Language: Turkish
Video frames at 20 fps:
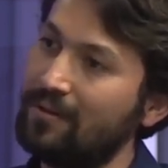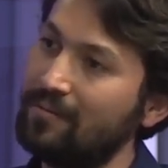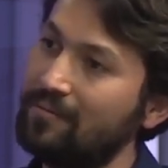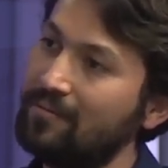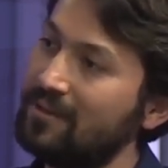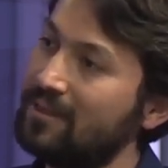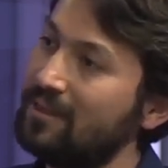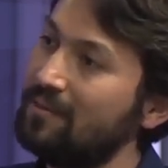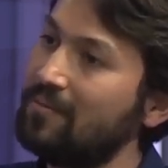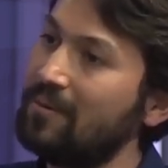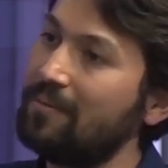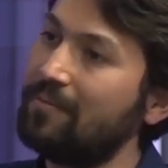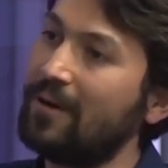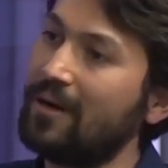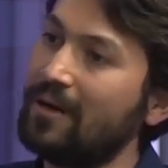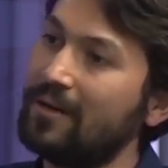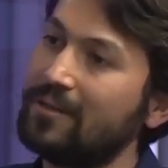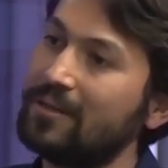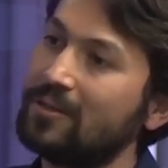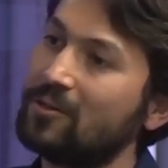hayatımızın bir
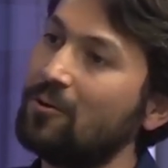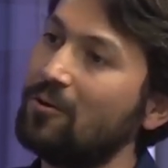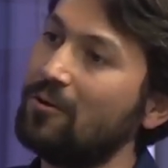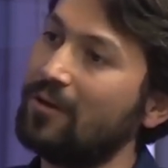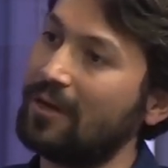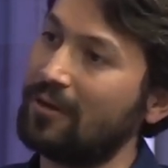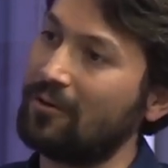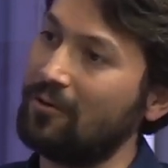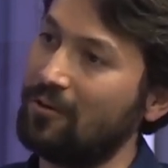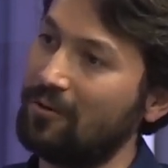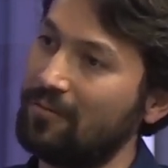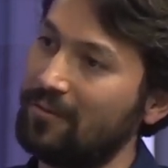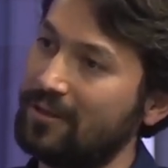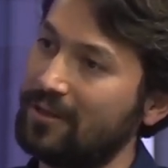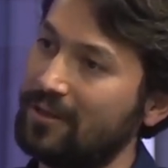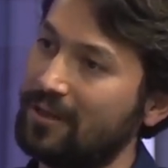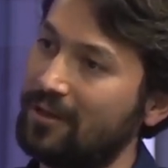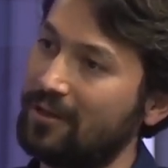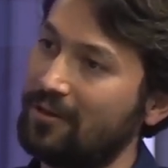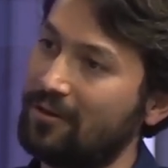parçası olarak görmesi yani
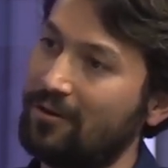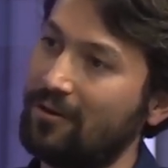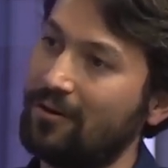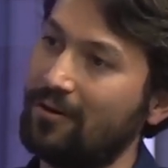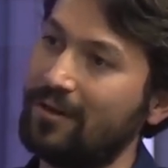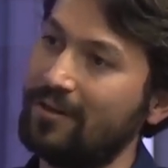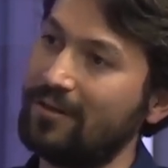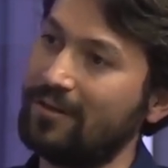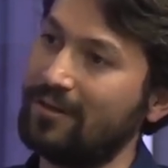Normal Türkçe